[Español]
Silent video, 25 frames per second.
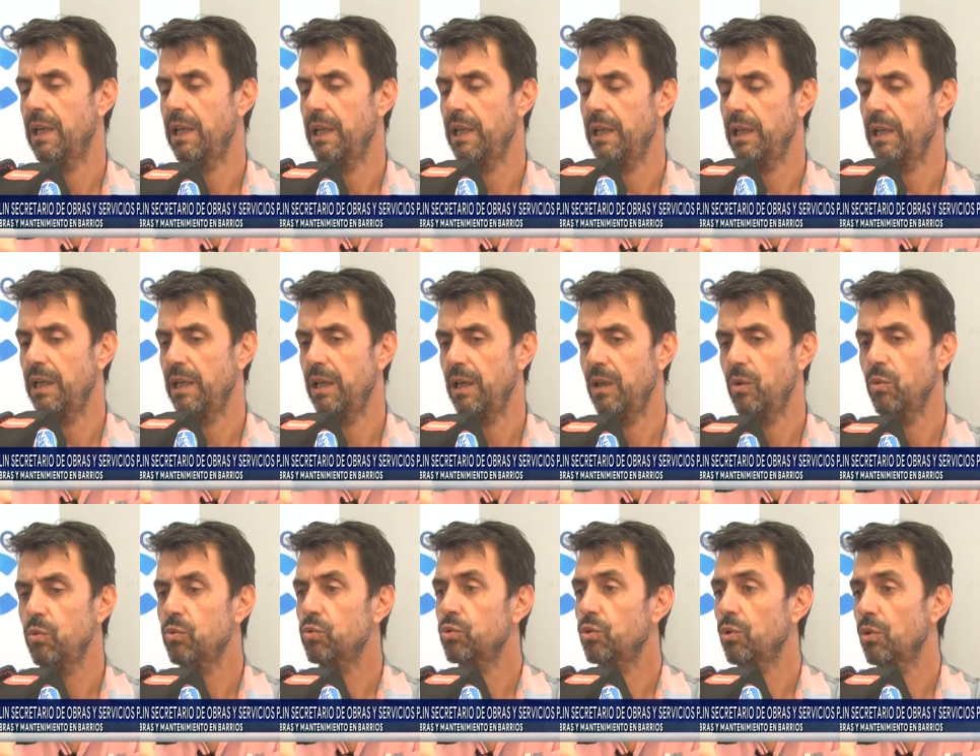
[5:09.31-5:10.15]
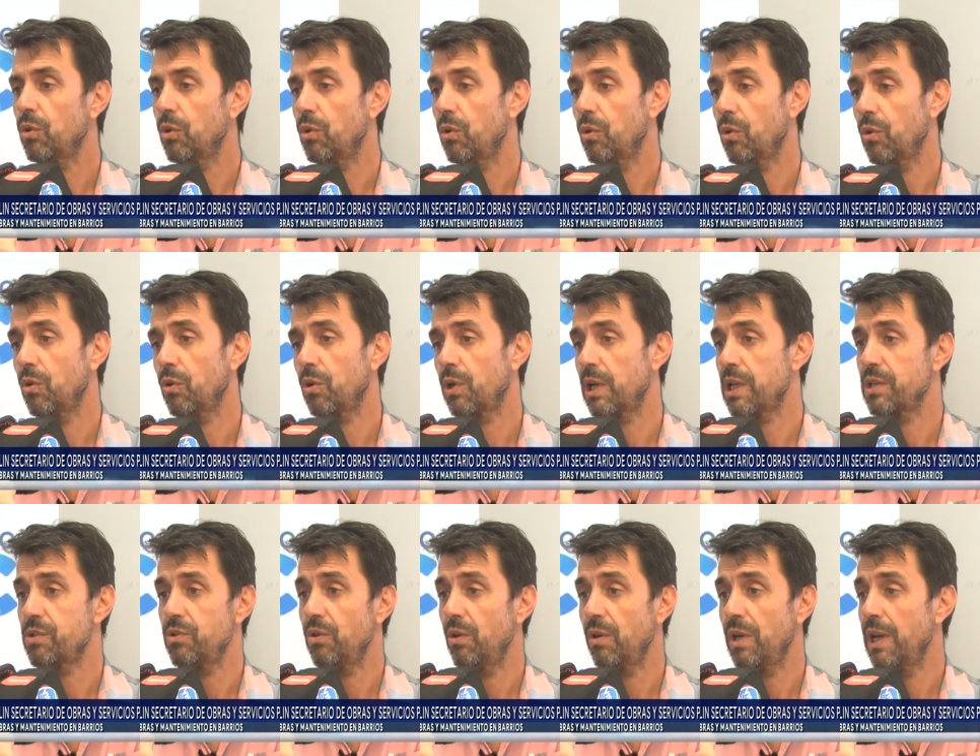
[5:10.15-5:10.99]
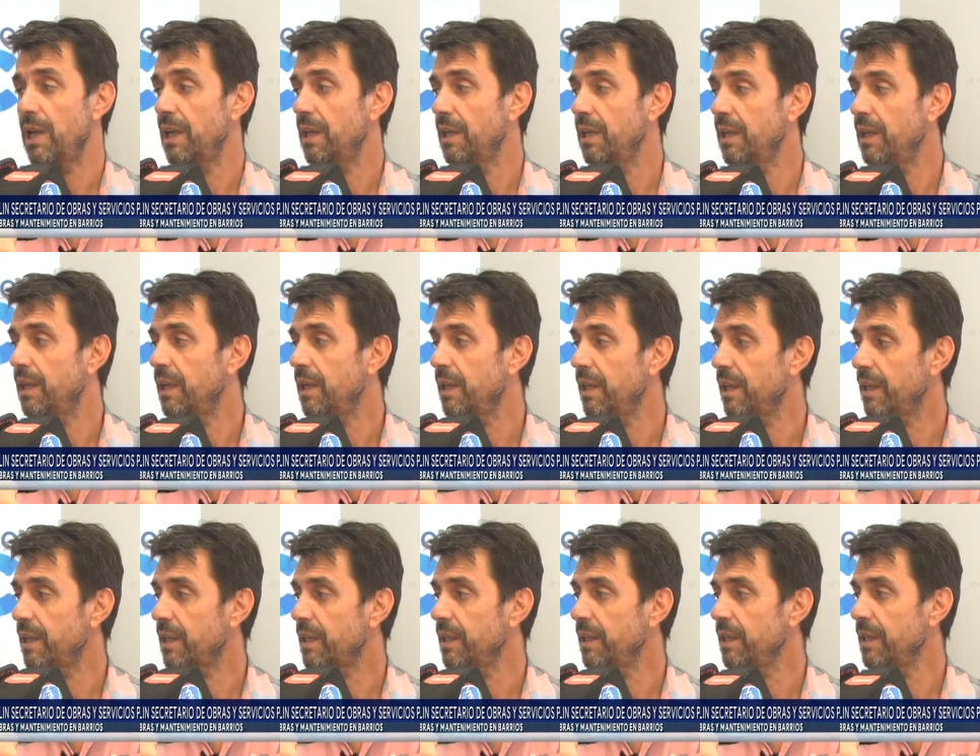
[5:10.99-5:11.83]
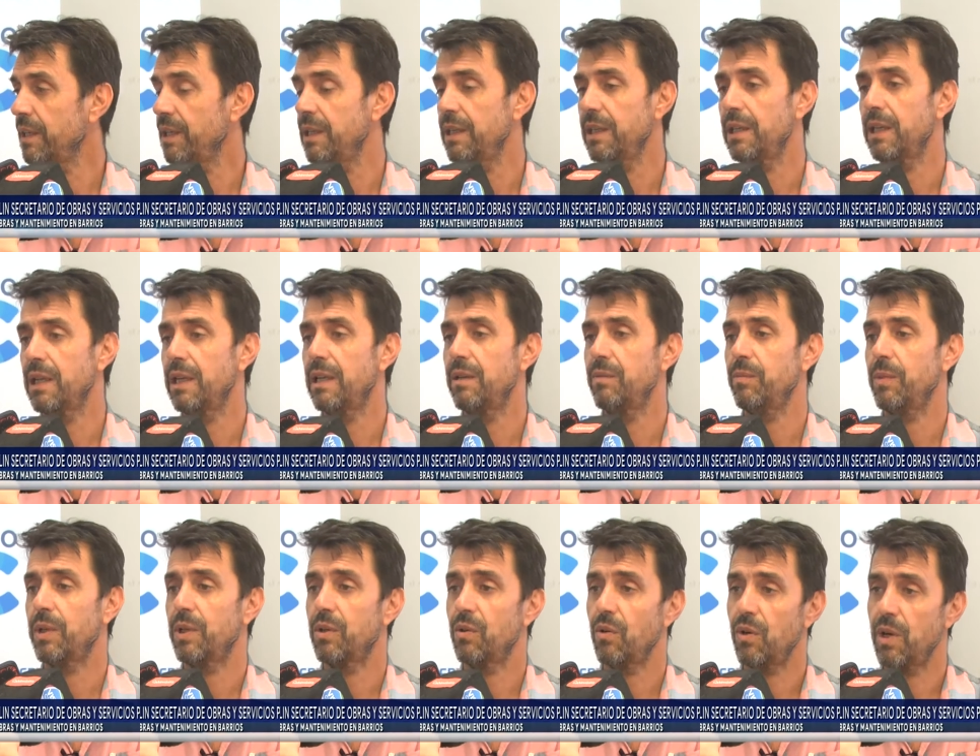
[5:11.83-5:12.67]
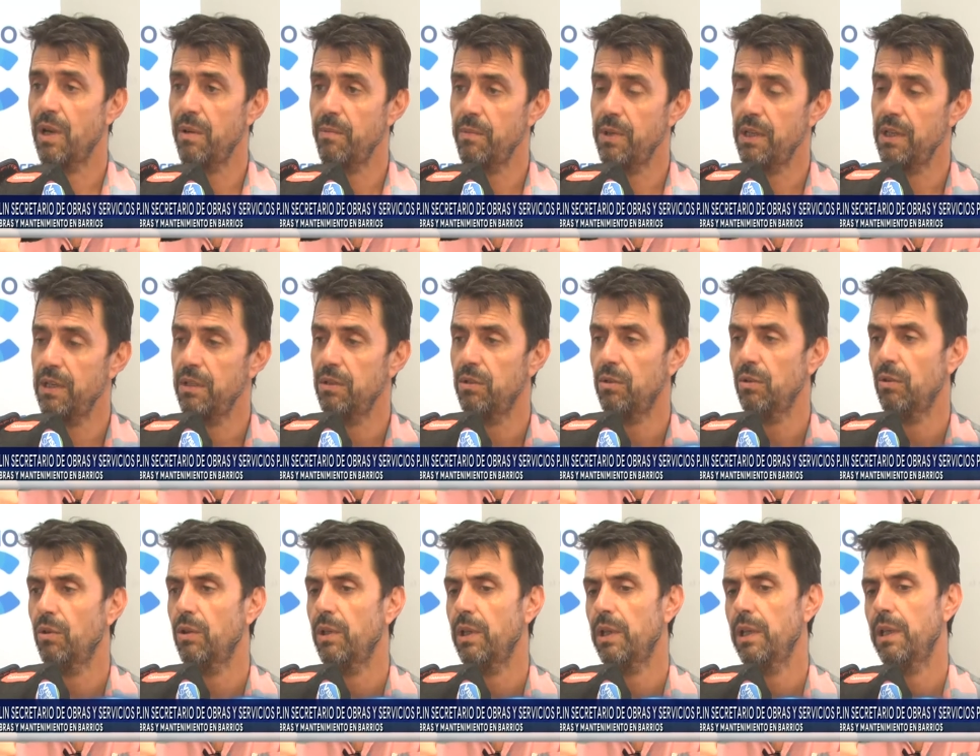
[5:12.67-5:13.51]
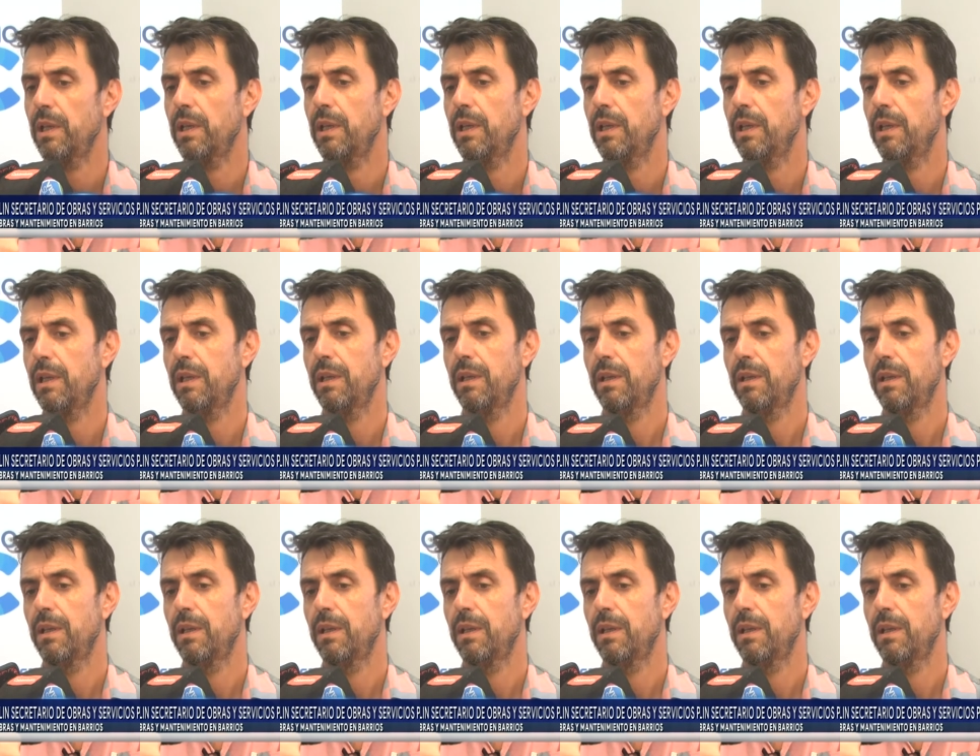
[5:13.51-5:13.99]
el uso racional de la energía, el mejoramiento del